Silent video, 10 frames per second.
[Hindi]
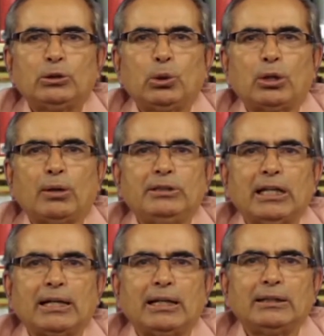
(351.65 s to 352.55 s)
तो
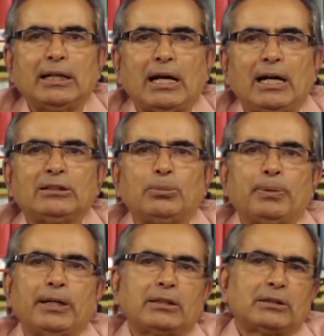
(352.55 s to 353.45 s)
कविता के अंदर
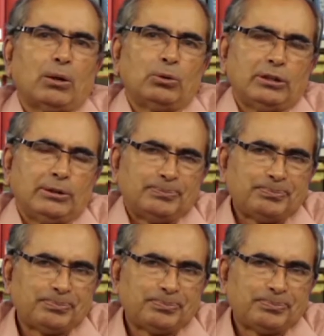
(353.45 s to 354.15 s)
आत्मपरकता होती है